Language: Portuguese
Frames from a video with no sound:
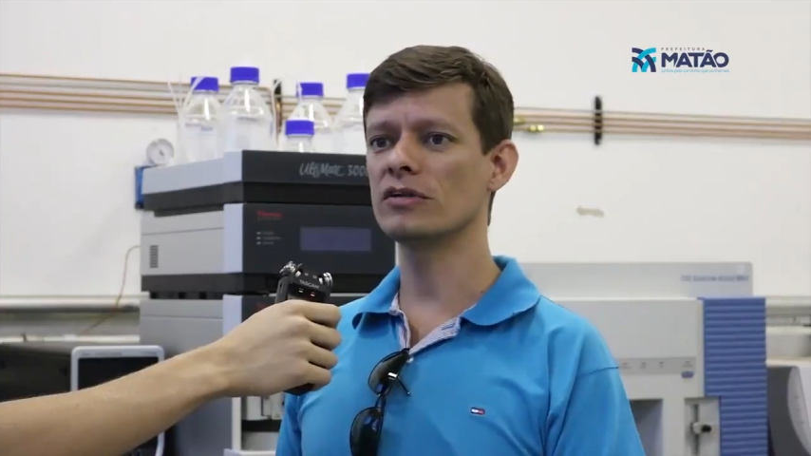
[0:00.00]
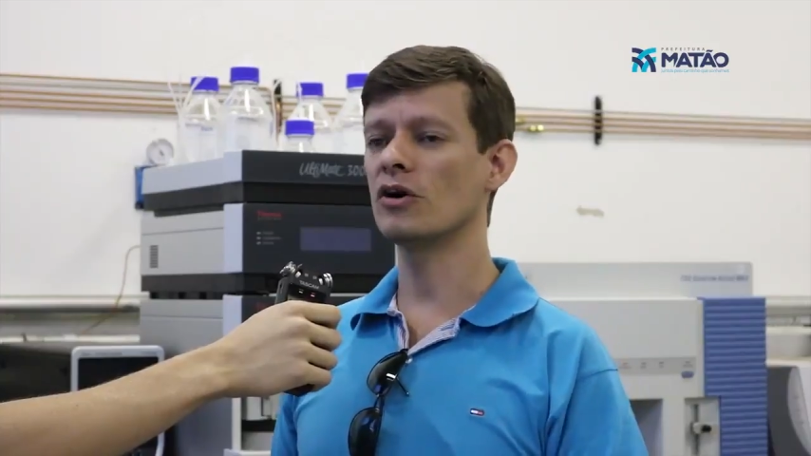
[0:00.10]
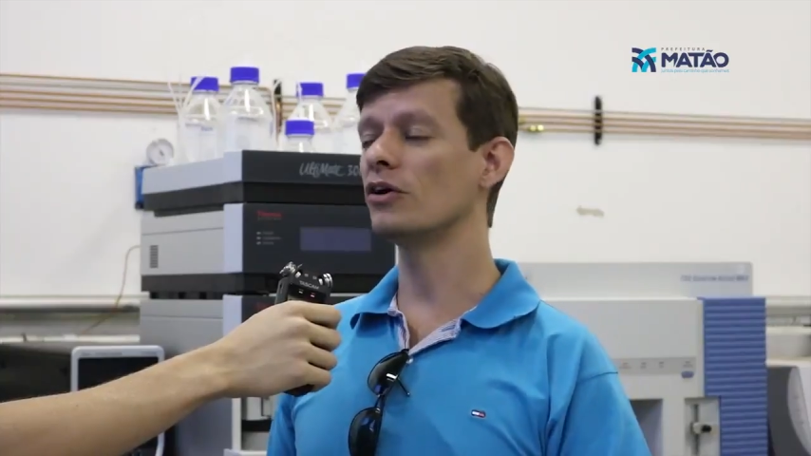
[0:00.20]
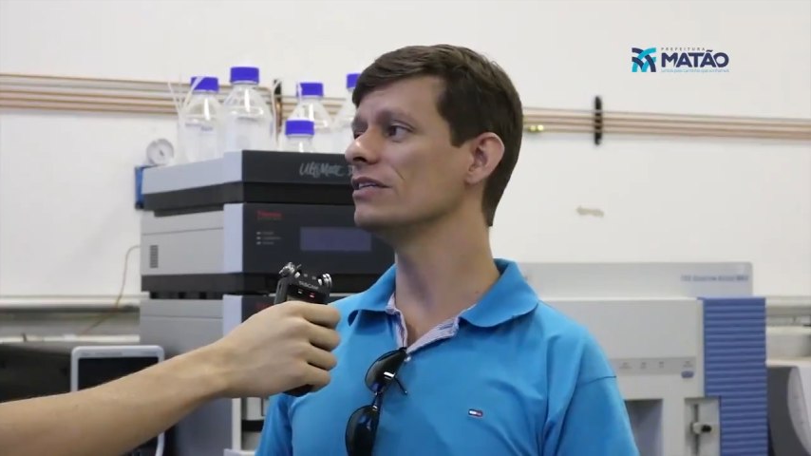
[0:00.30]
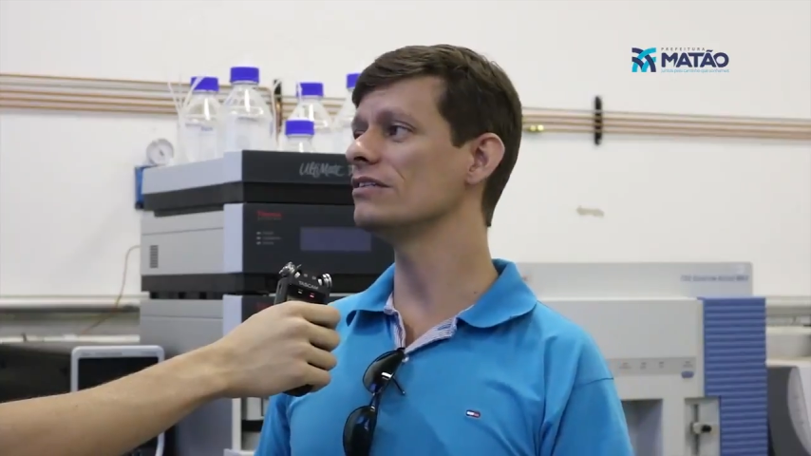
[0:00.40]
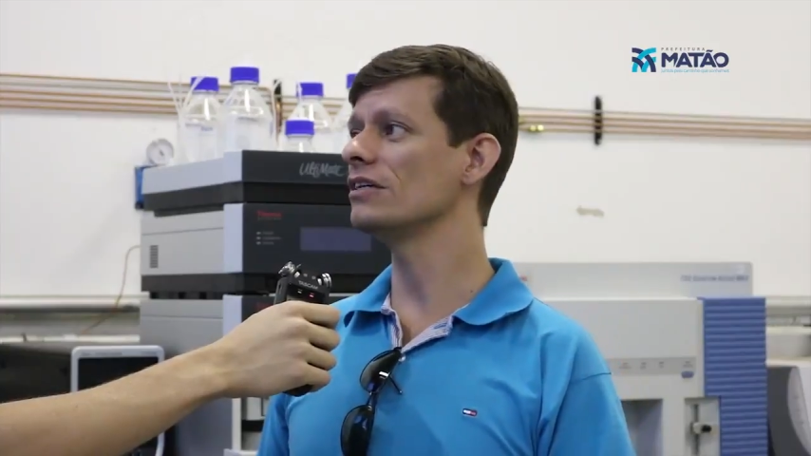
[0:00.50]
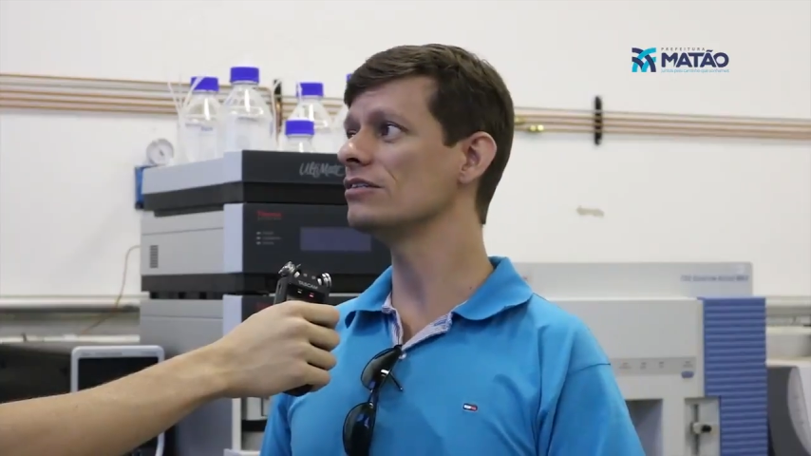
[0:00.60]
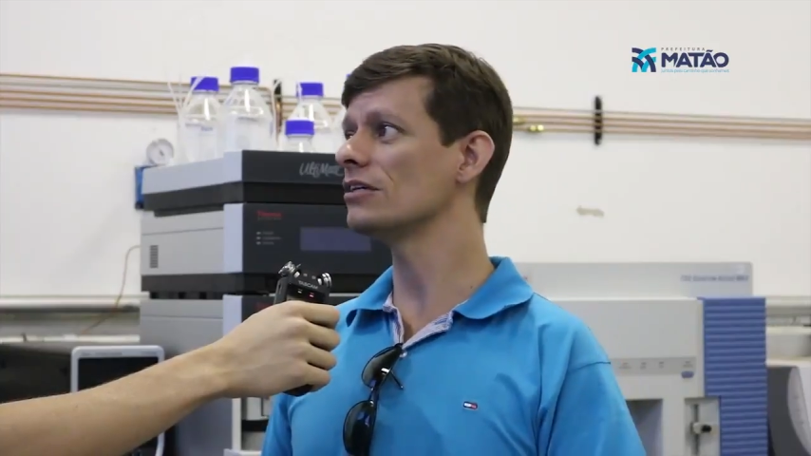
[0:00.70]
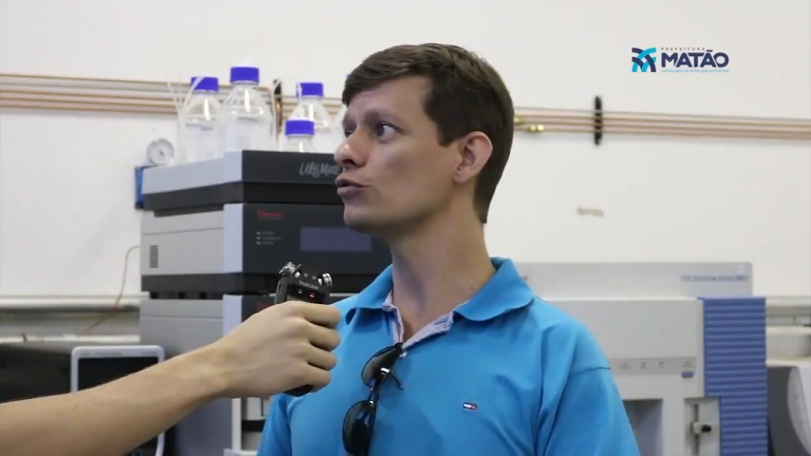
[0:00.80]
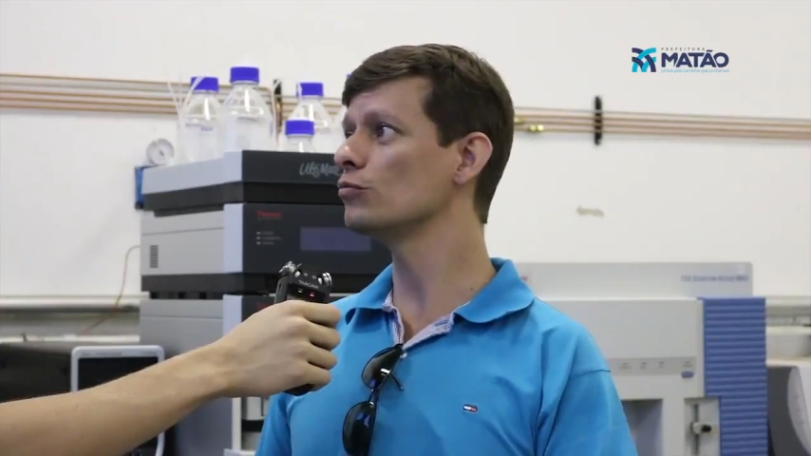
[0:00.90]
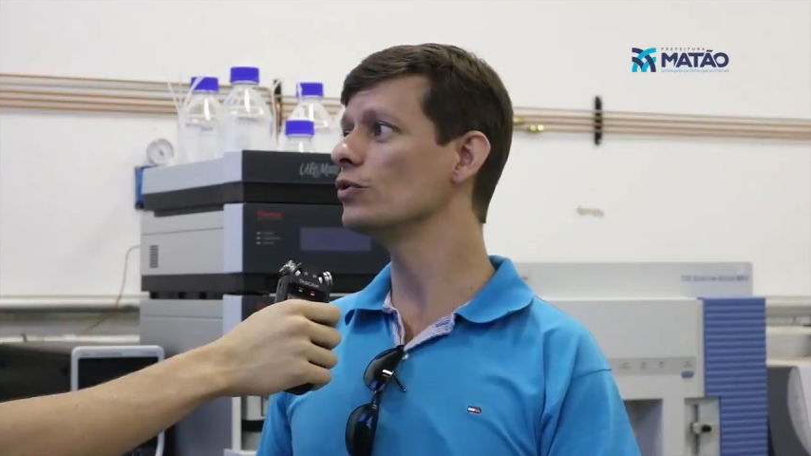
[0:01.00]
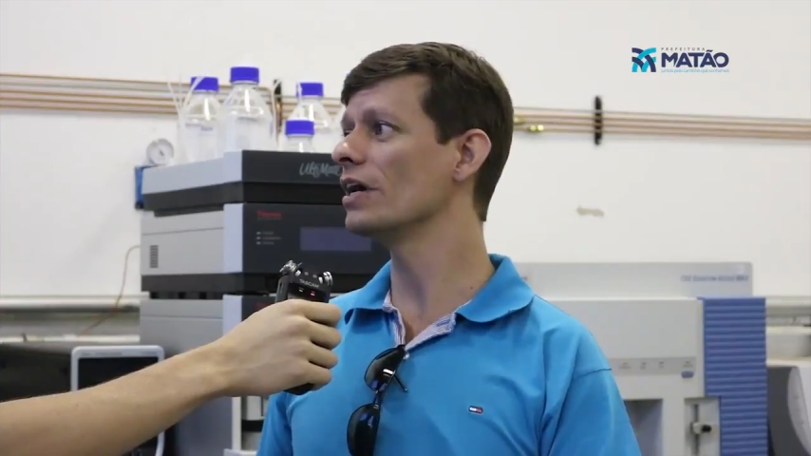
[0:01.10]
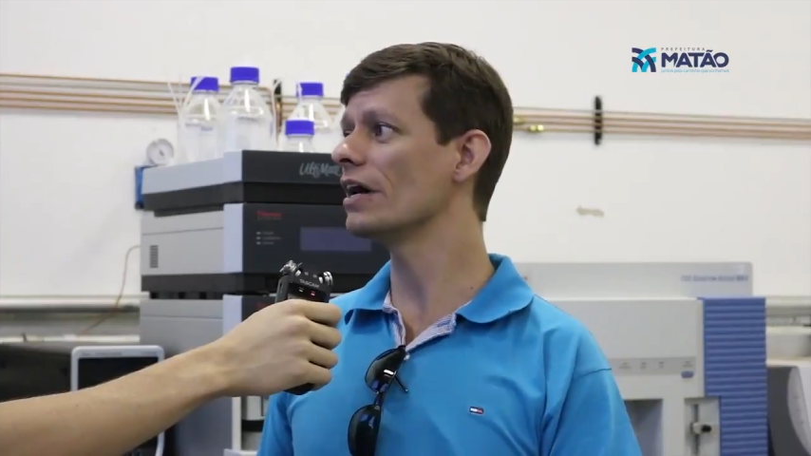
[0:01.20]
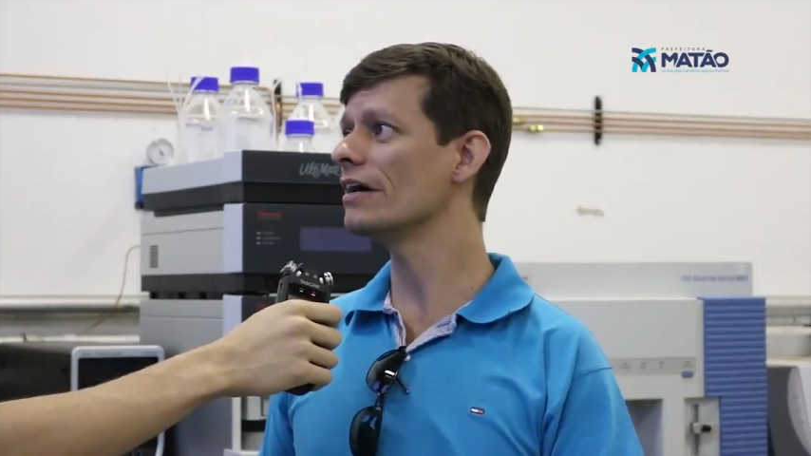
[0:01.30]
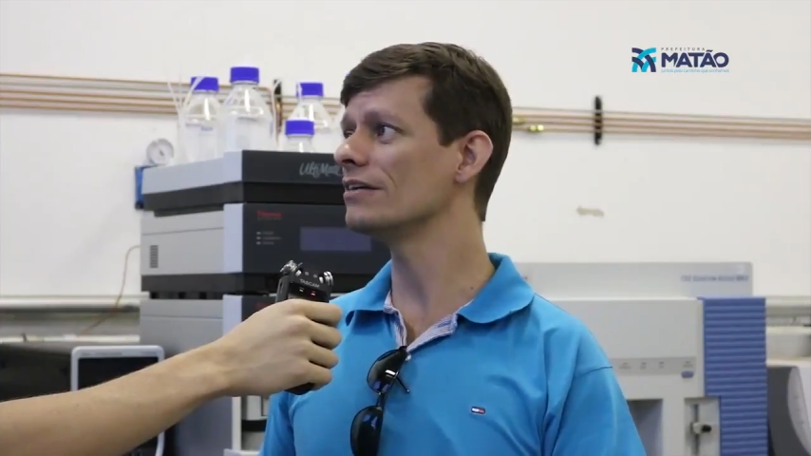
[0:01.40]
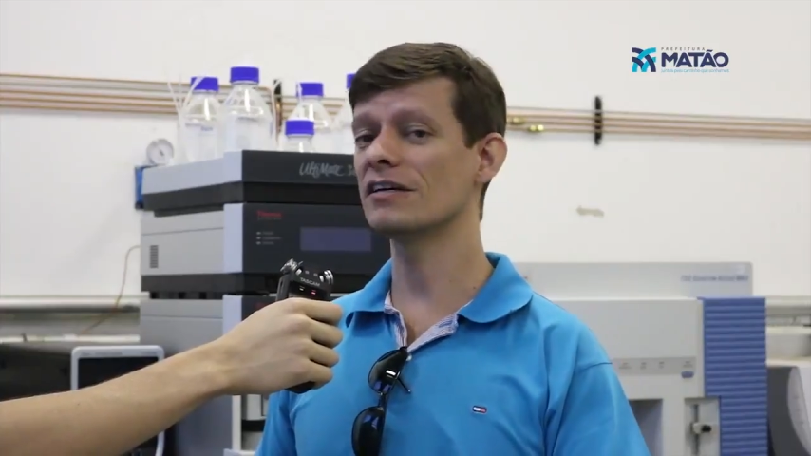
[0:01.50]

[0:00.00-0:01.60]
da, ordem de 600 mil reais,